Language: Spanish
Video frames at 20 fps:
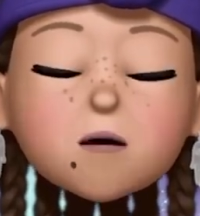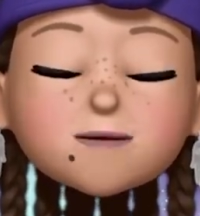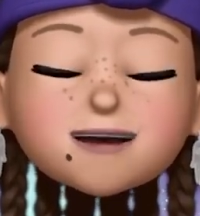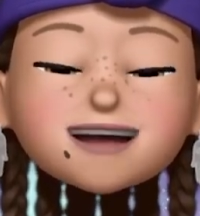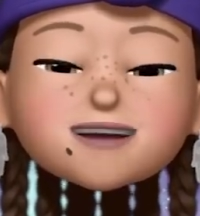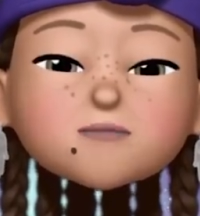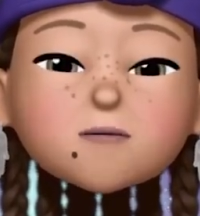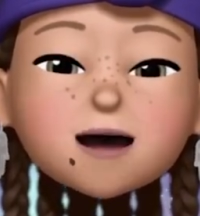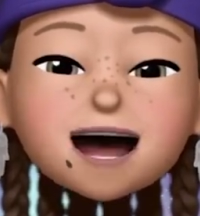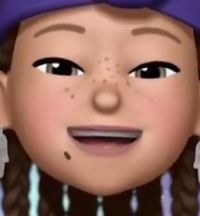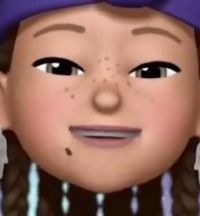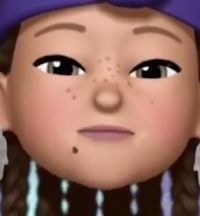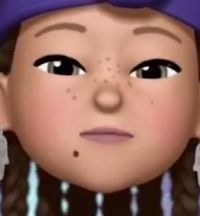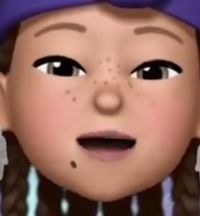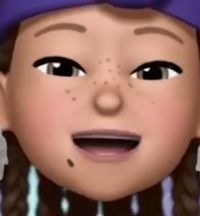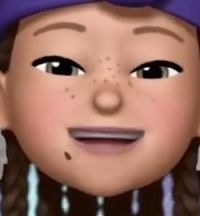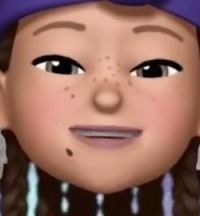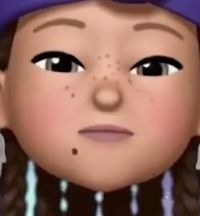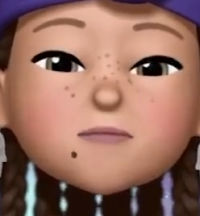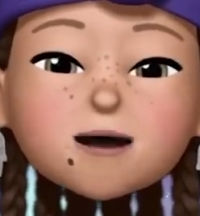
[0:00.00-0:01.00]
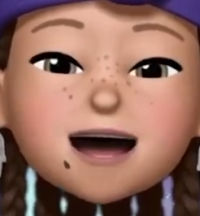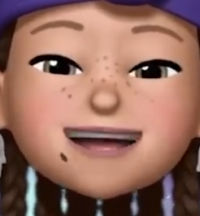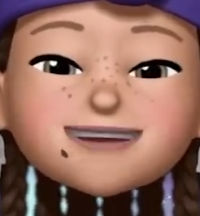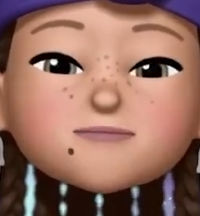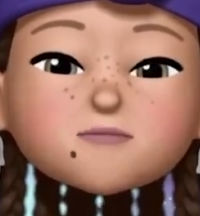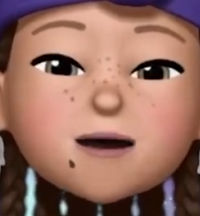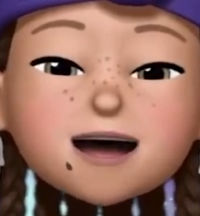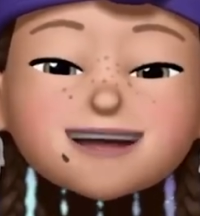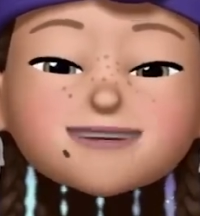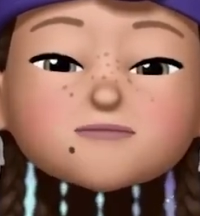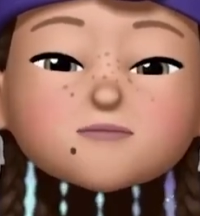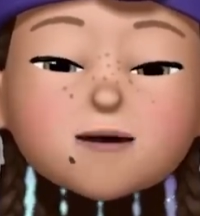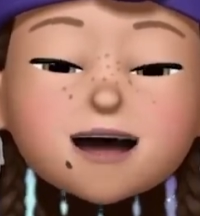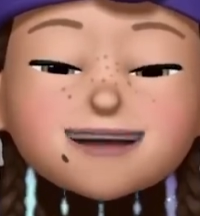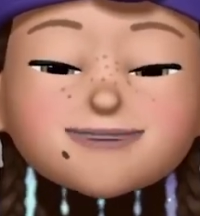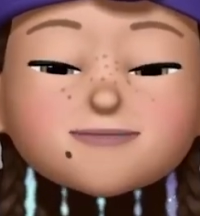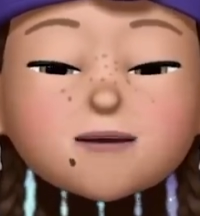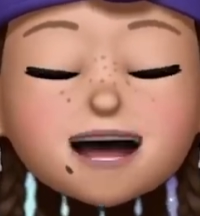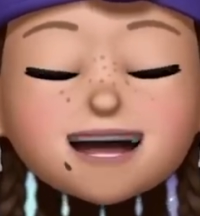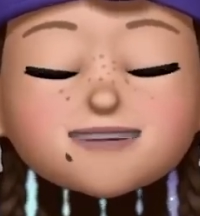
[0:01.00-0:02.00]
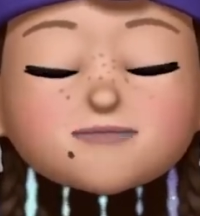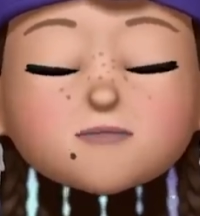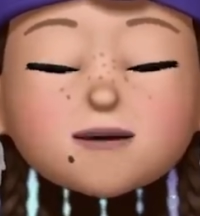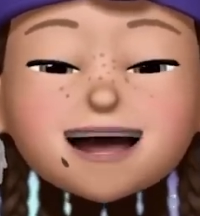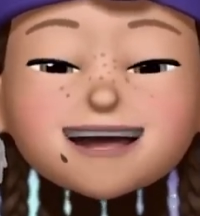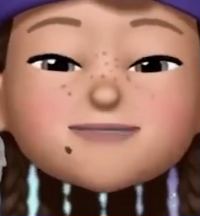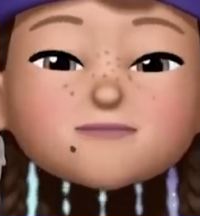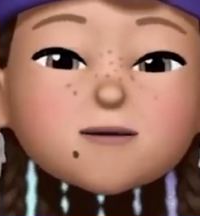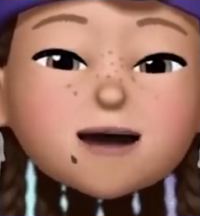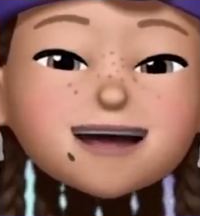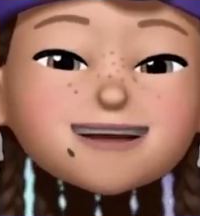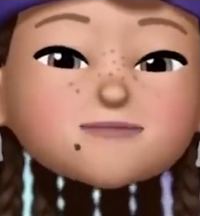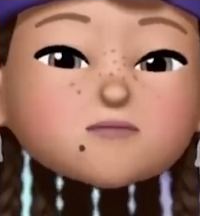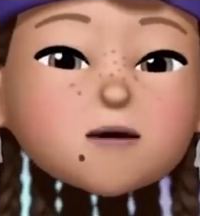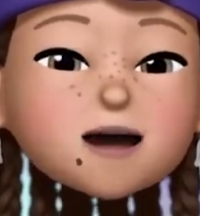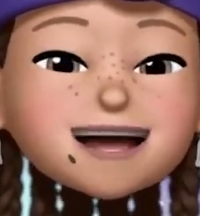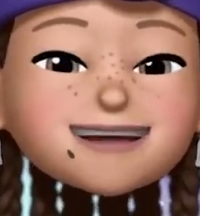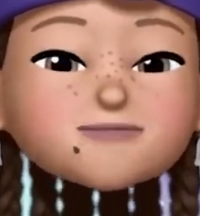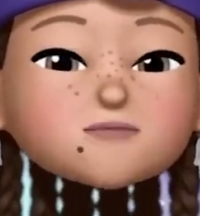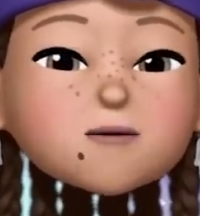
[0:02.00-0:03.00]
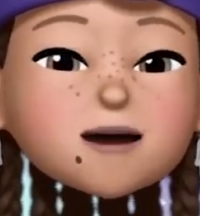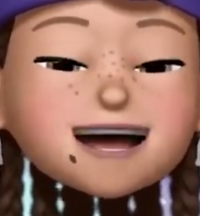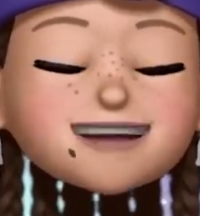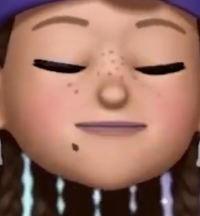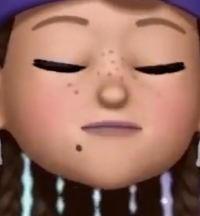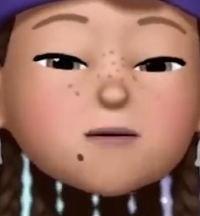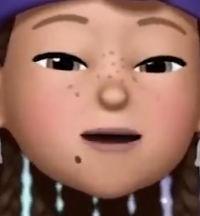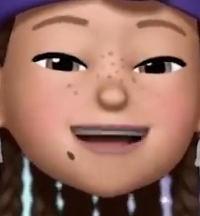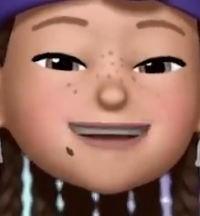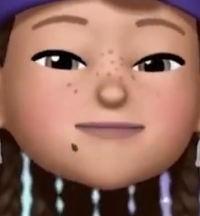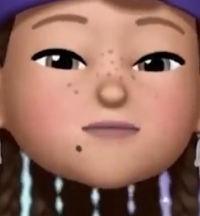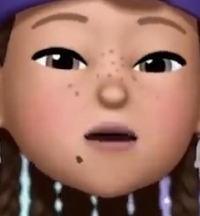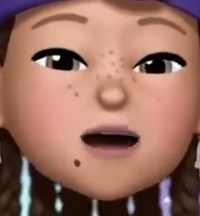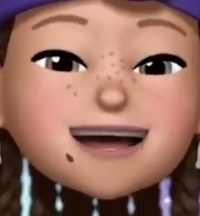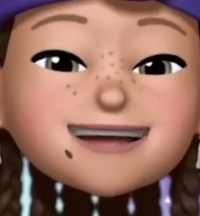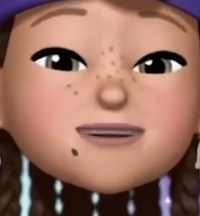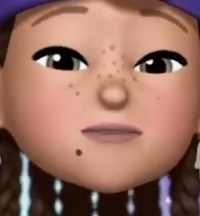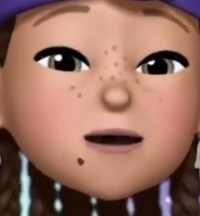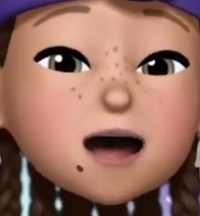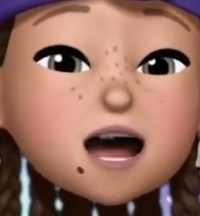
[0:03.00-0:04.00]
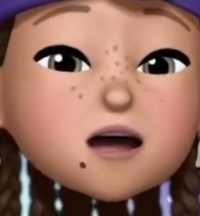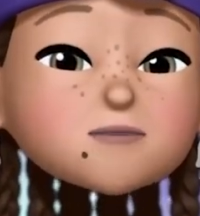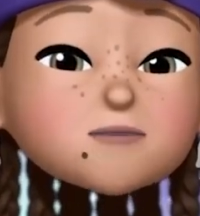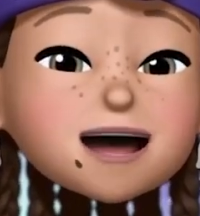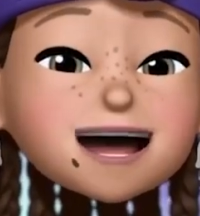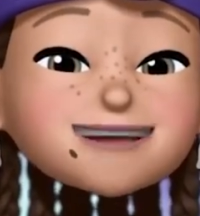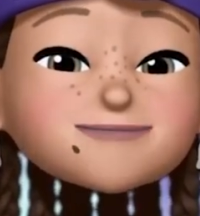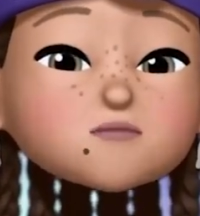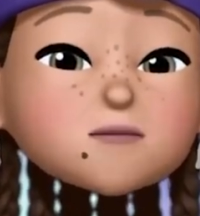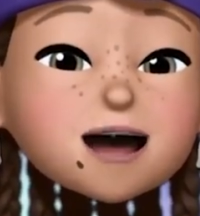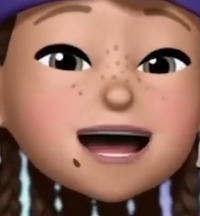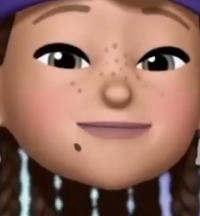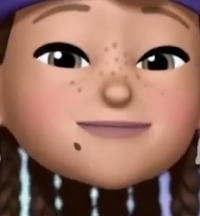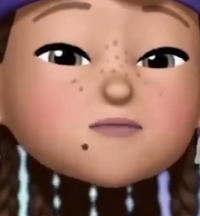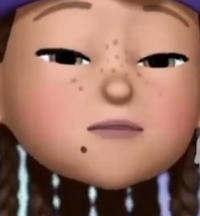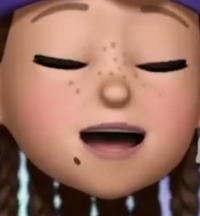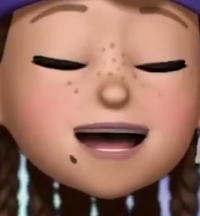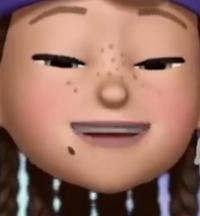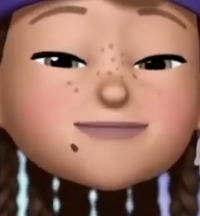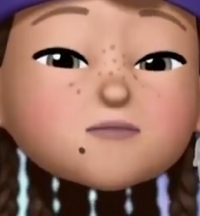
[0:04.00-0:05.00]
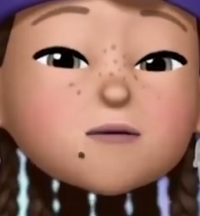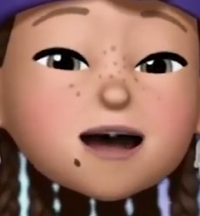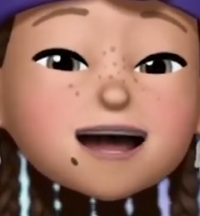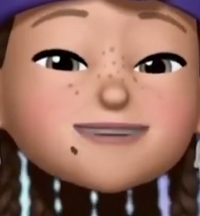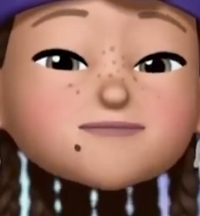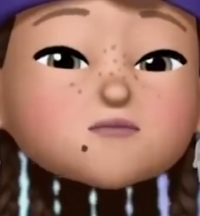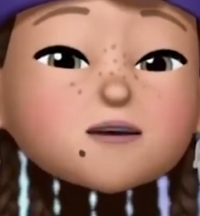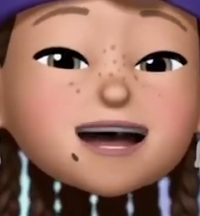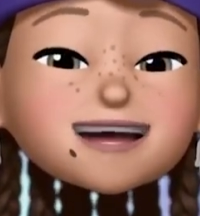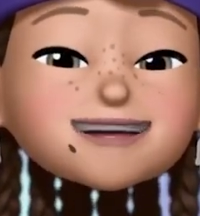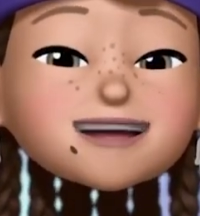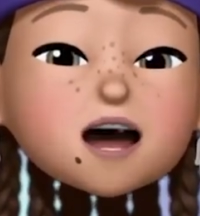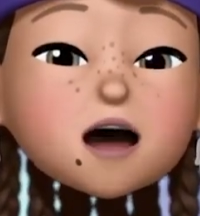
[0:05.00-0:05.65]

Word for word: es probable que tengas un problema con algún superior o con un compañero de trabajo que tenga bastante influencia,